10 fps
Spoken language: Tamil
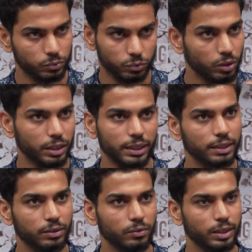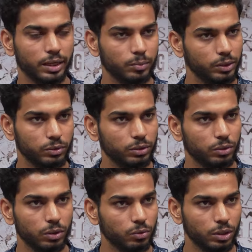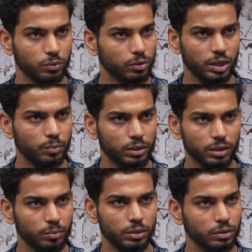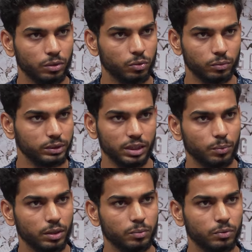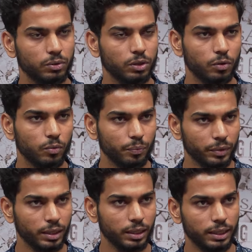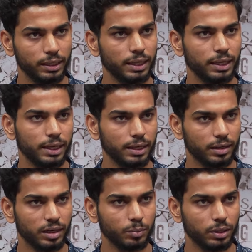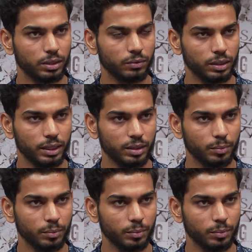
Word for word: சொலட்டி எடுத்துருவாங்க அப்படின்னு சொல்லி சொல்லக்கூடிய ஒரு டீமாக தான் நம்ம இருந்திருக்கோம் சேப்பாக்கை பொறுத்த வரைக்கும் இந்த இயர் நமக்கு அது வந்து அந்த